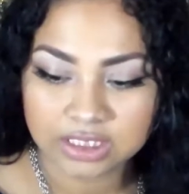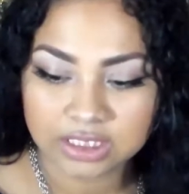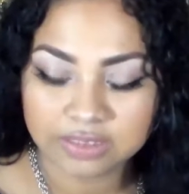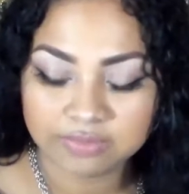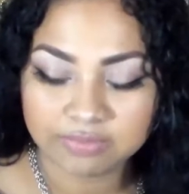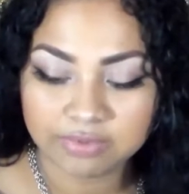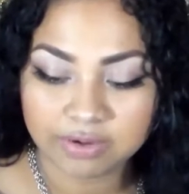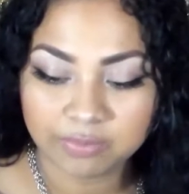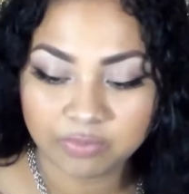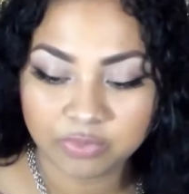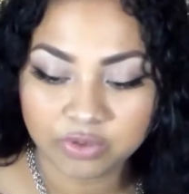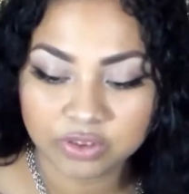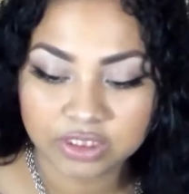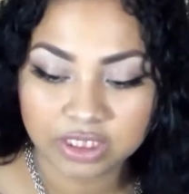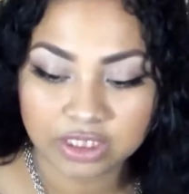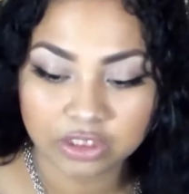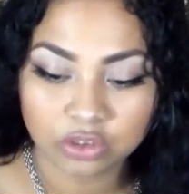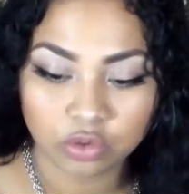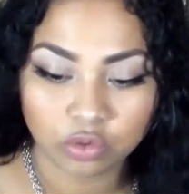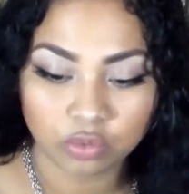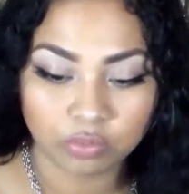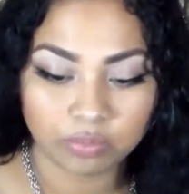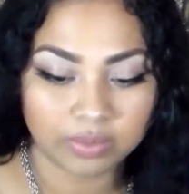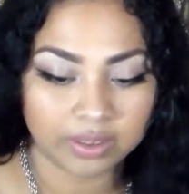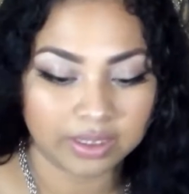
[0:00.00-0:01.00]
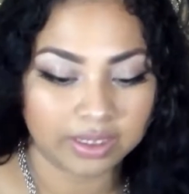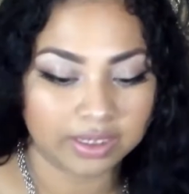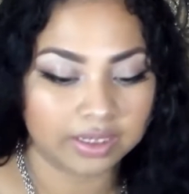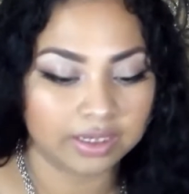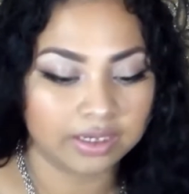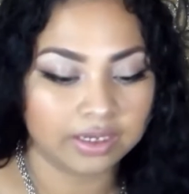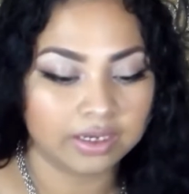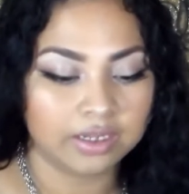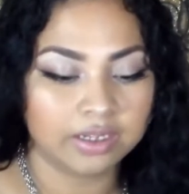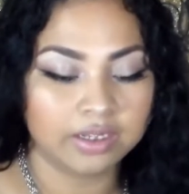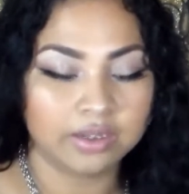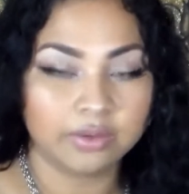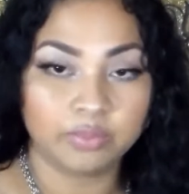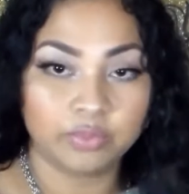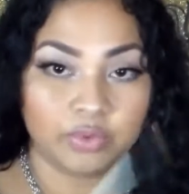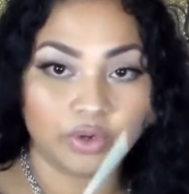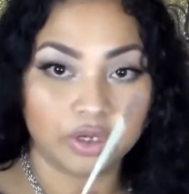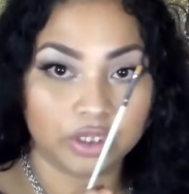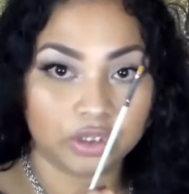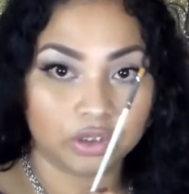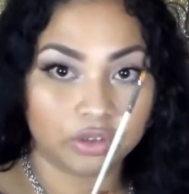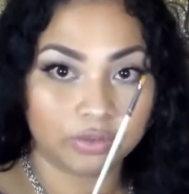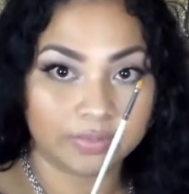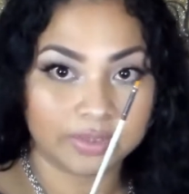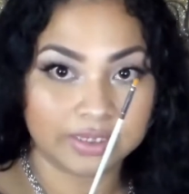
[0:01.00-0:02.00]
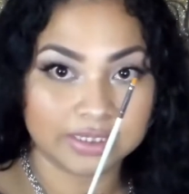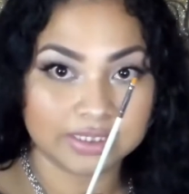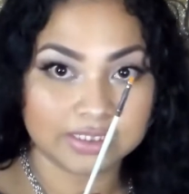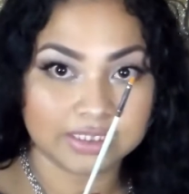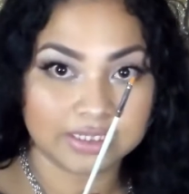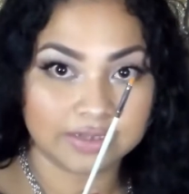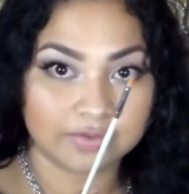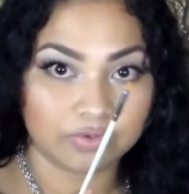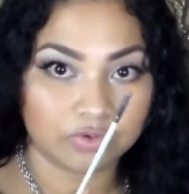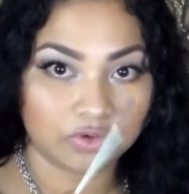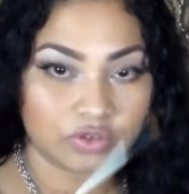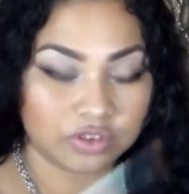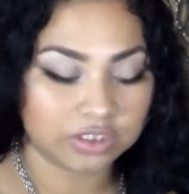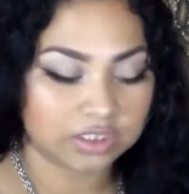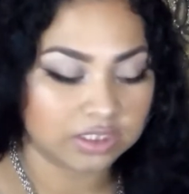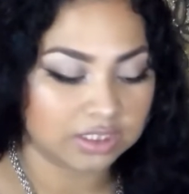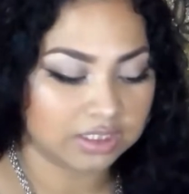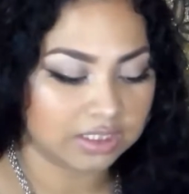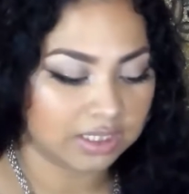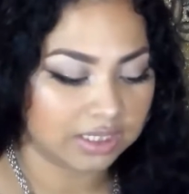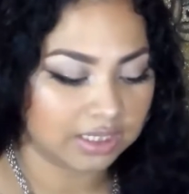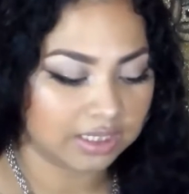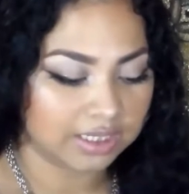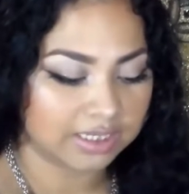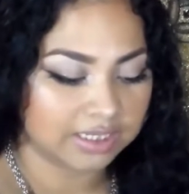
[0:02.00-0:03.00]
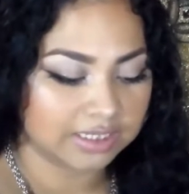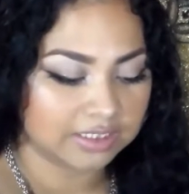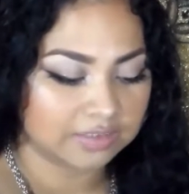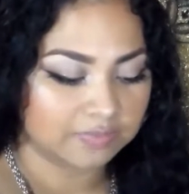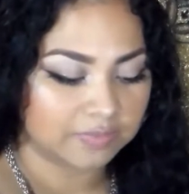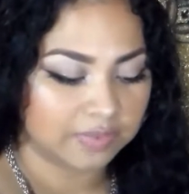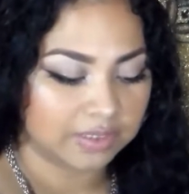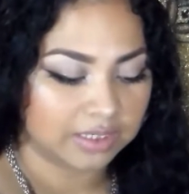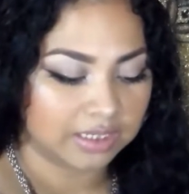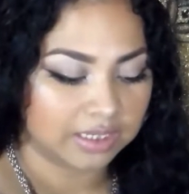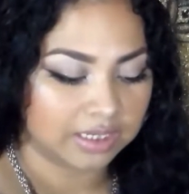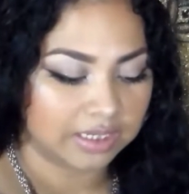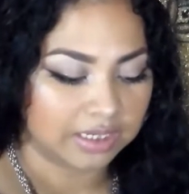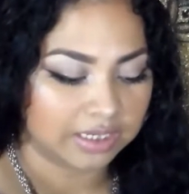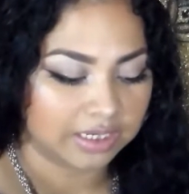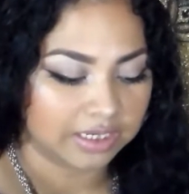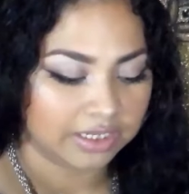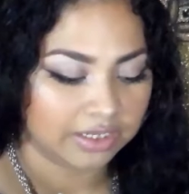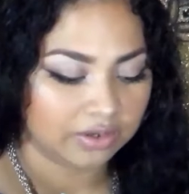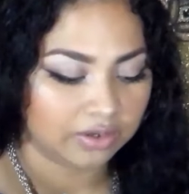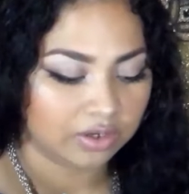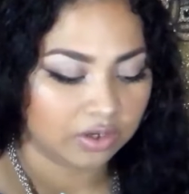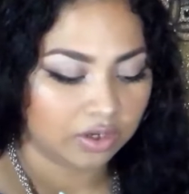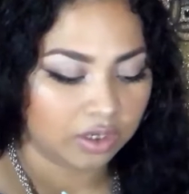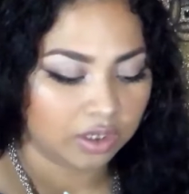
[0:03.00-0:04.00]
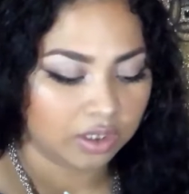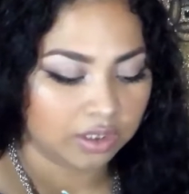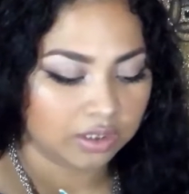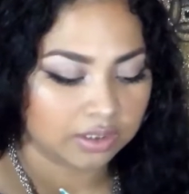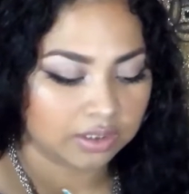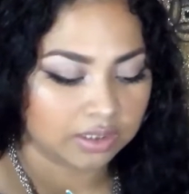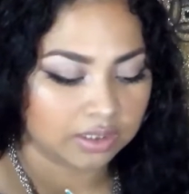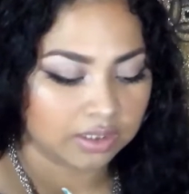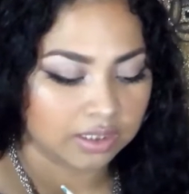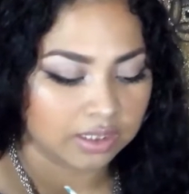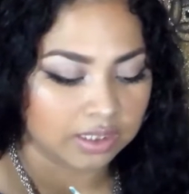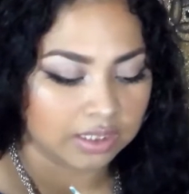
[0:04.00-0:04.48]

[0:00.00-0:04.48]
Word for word: Y vamos a tomar, voy a tomar esta brochita que es para el nail art.